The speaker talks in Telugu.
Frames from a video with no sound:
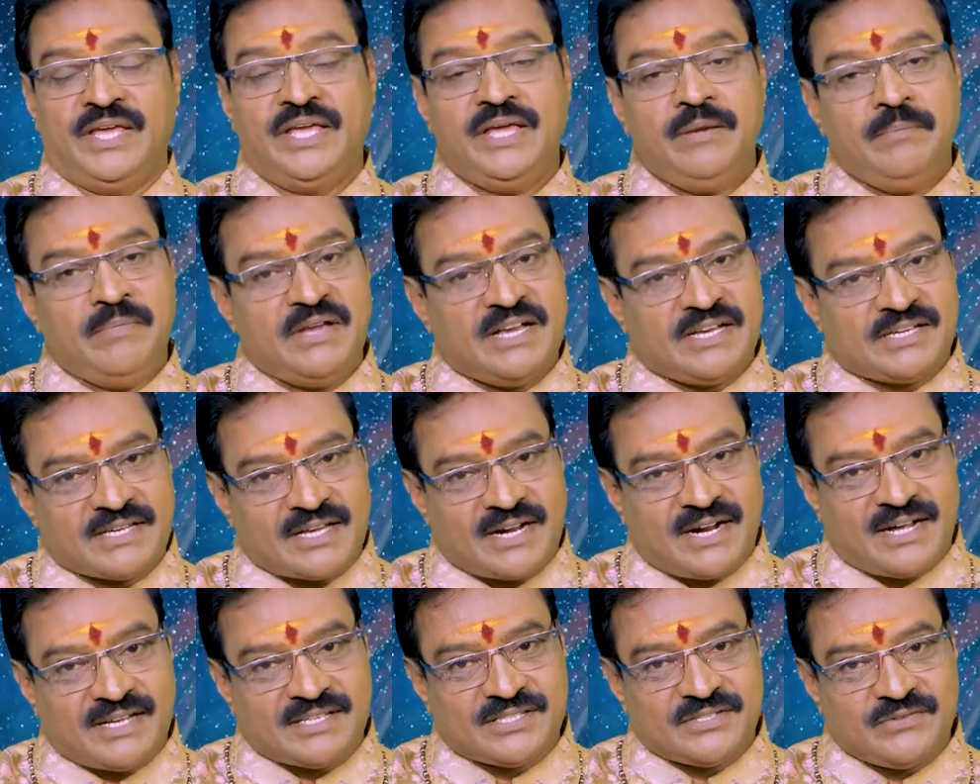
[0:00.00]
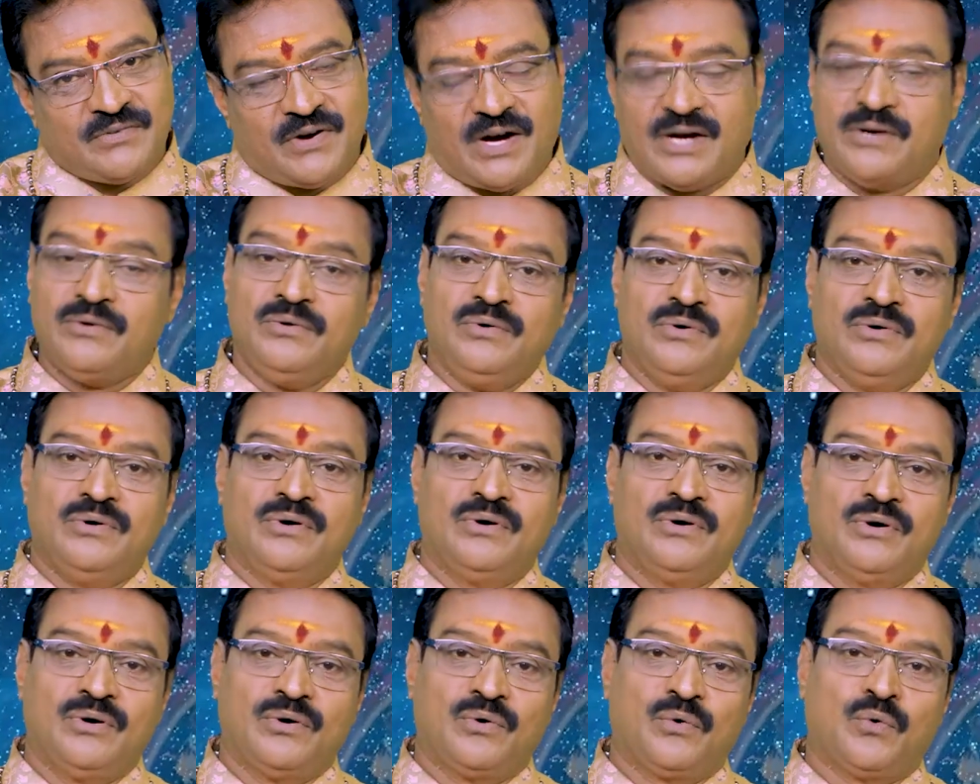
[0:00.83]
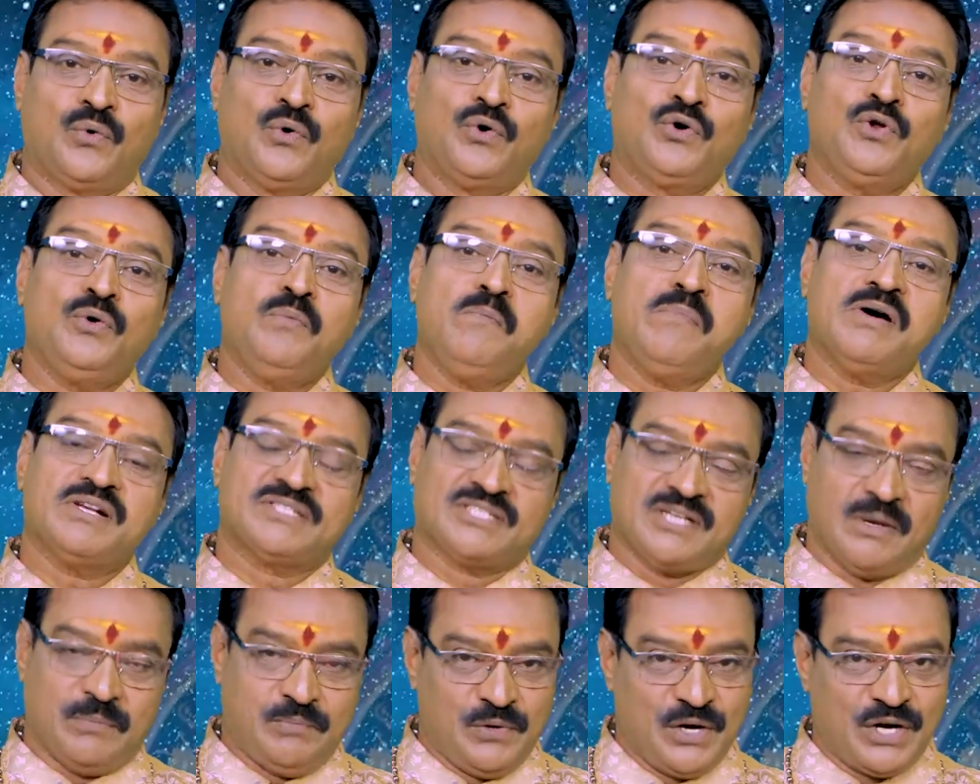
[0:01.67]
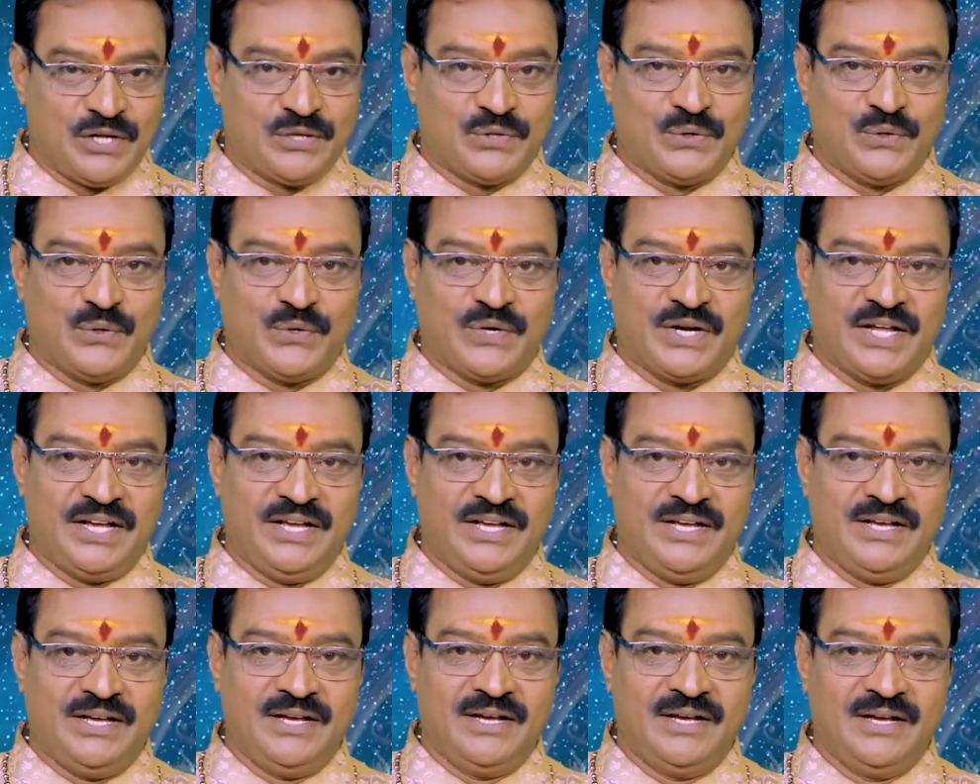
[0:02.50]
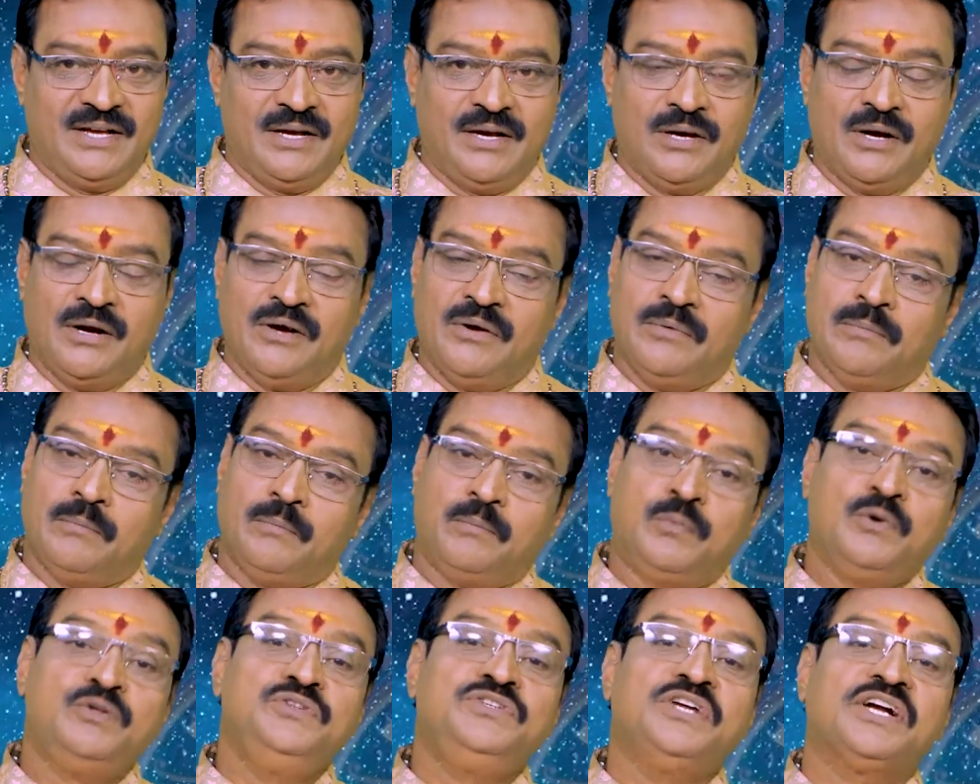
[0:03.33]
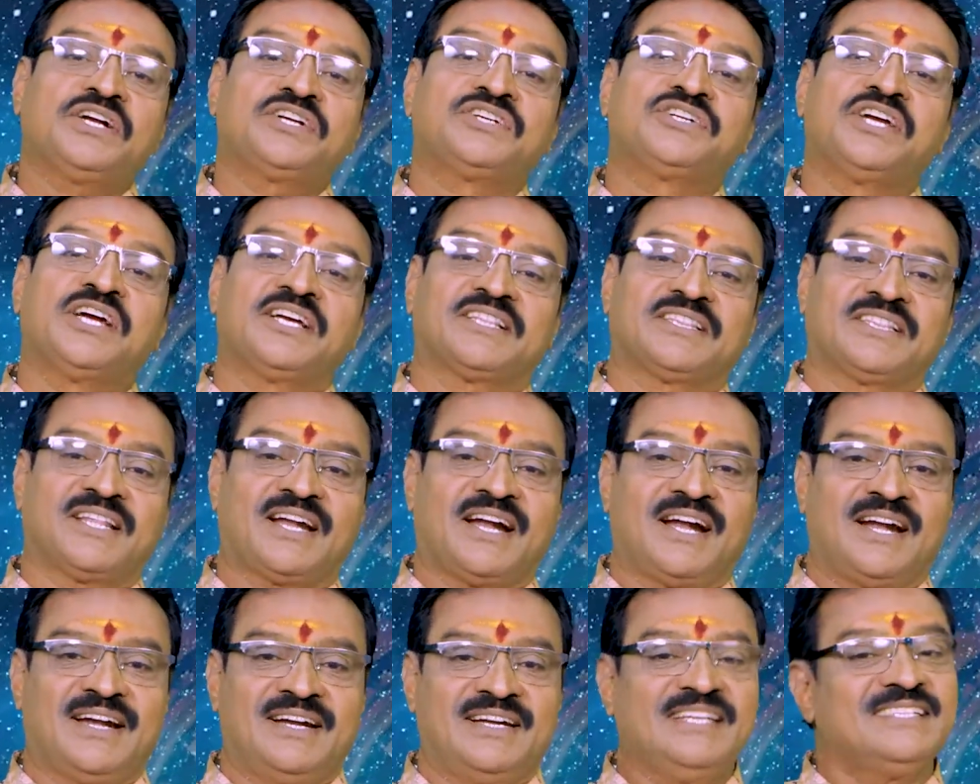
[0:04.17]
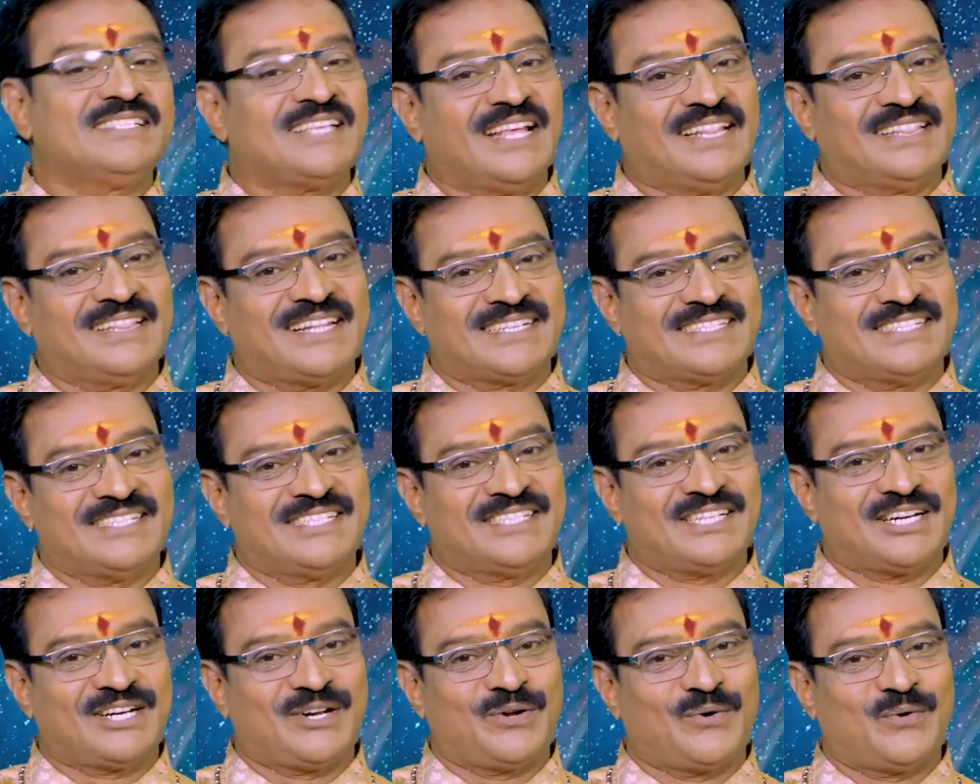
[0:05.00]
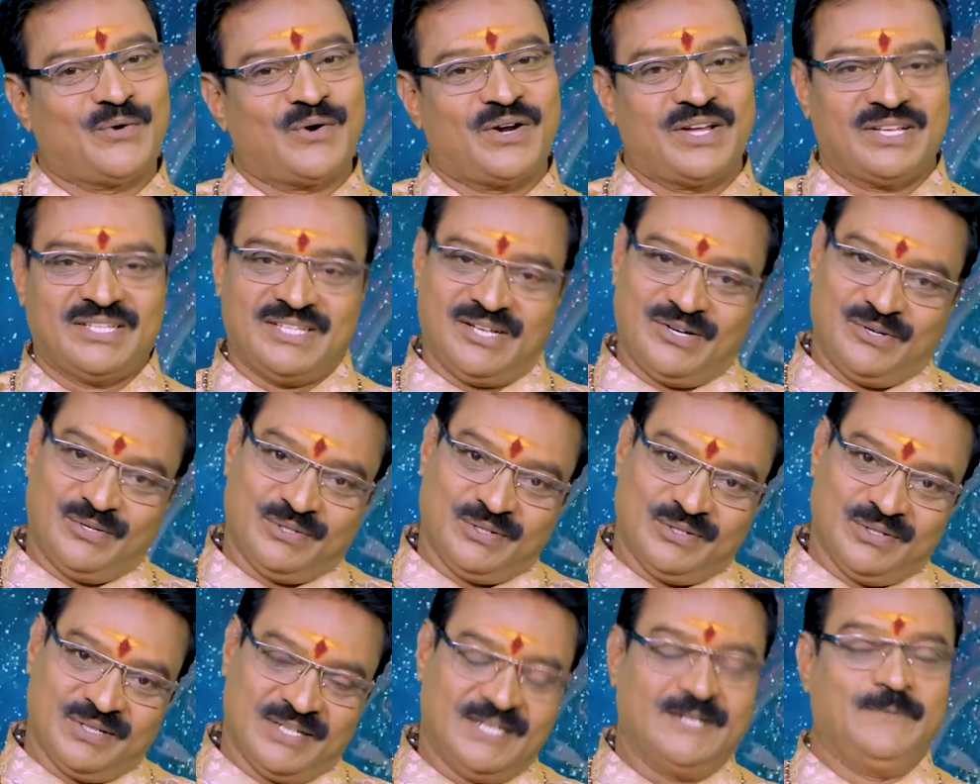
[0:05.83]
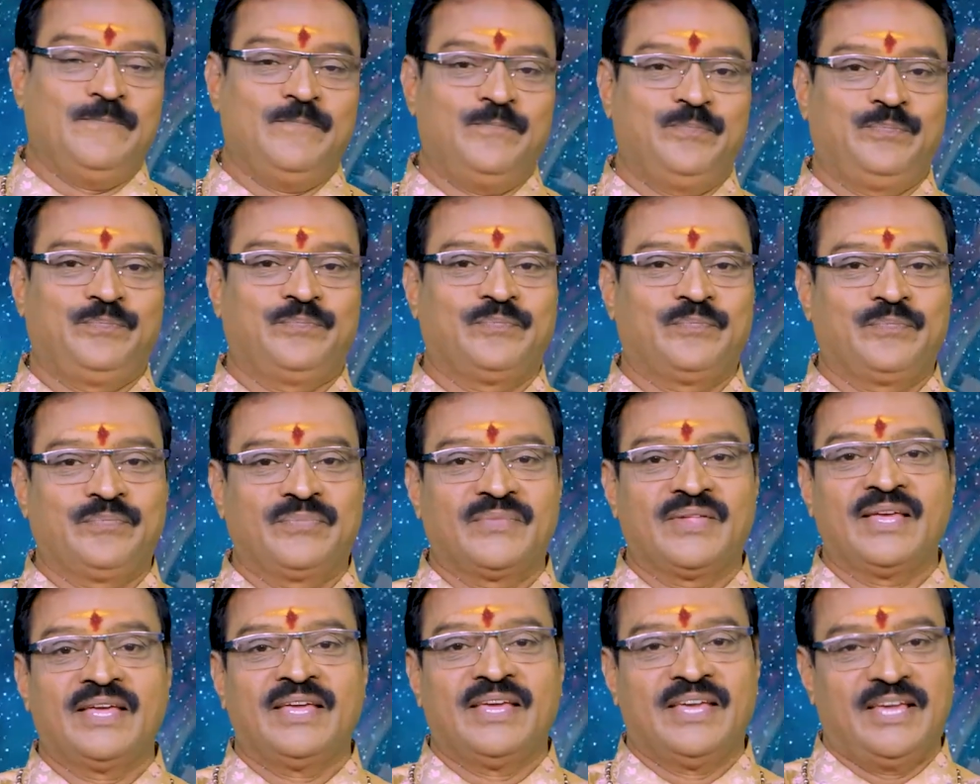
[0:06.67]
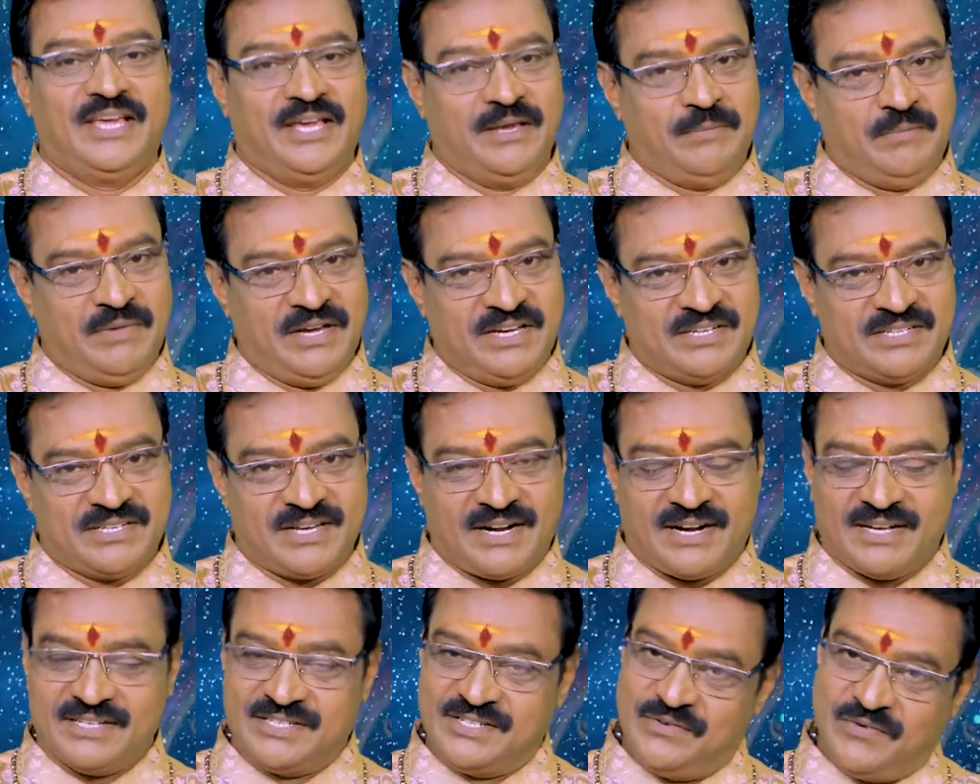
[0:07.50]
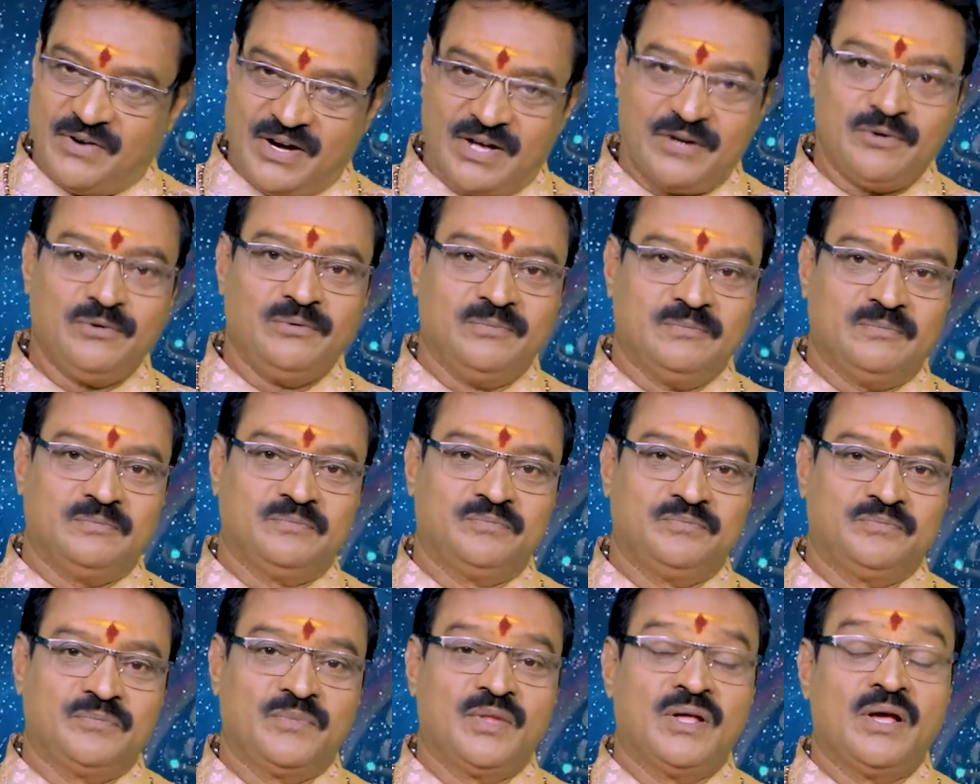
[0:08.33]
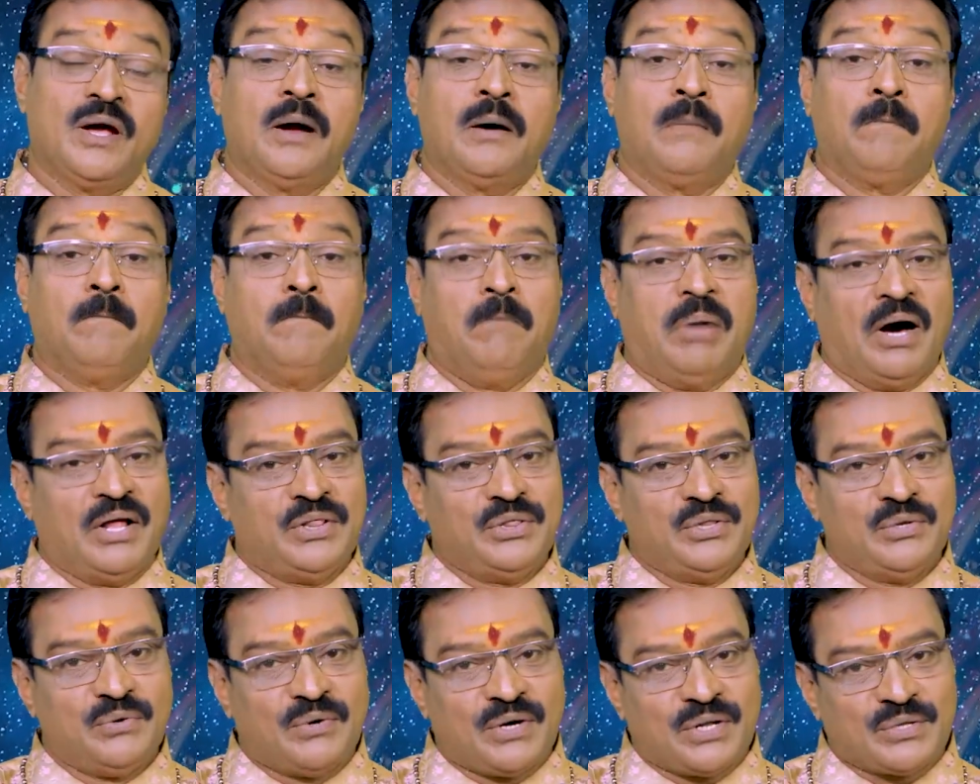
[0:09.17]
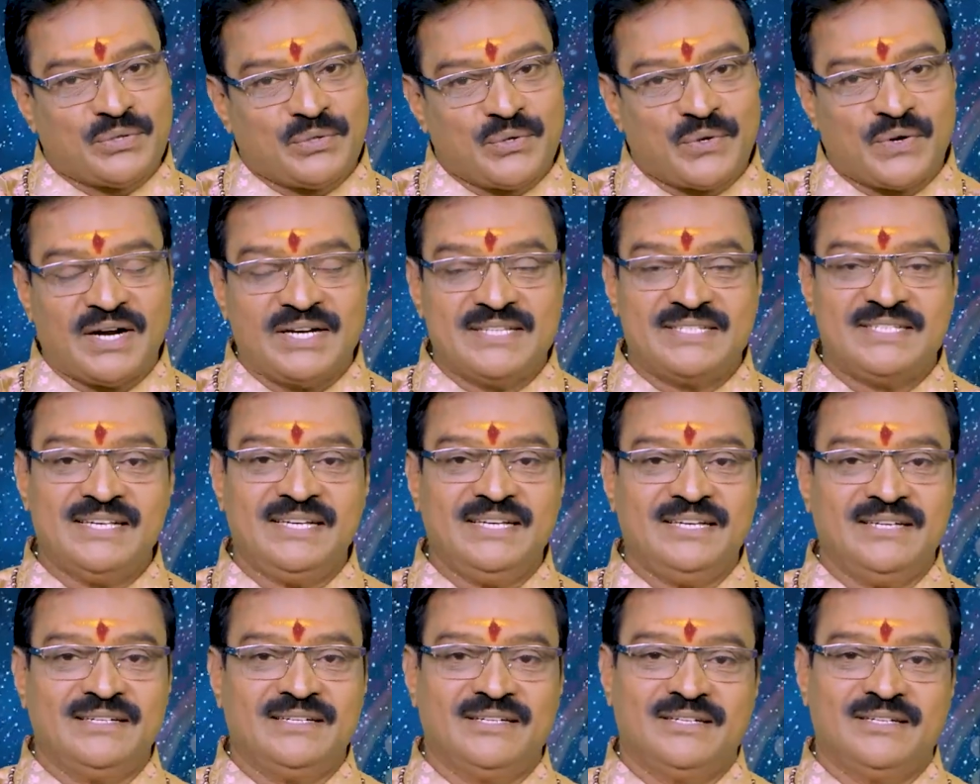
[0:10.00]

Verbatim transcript: ఈ మేషరాశి వారు కుటుంబ సభ్యులతోటి పుణ్యక్షేత్రాలని సందర్శించటం కూడా జరుగుతుంది ఈ మేషరాశి వారు బంధువులతో కలిసి